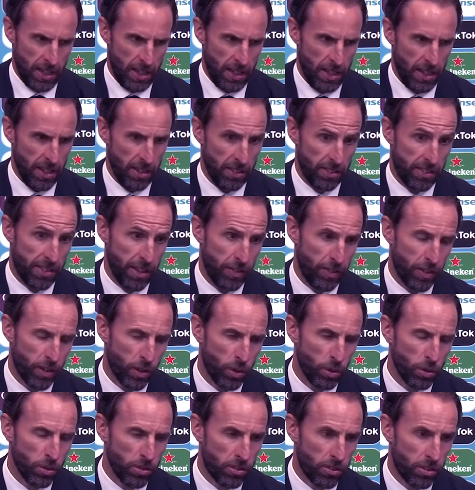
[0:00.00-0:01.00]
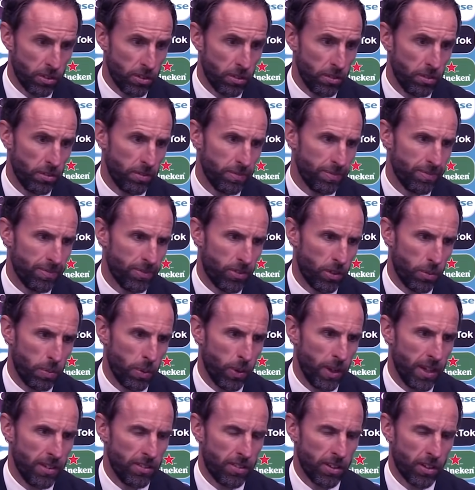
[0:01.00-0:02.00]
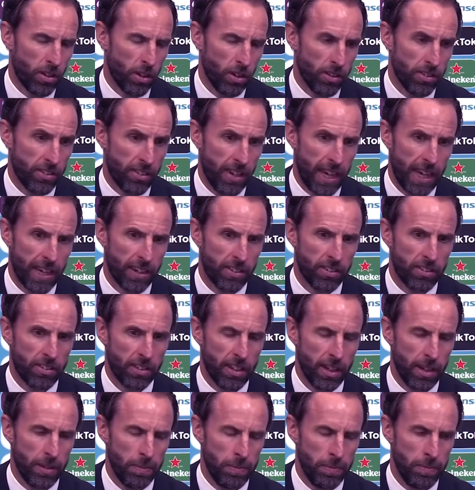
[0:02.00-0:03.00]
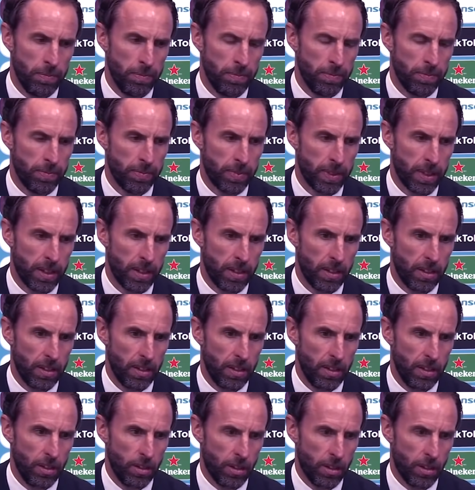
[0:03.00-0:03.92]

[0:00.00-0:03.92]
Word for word: Это очень сложно. Думаю, вы можете только представить,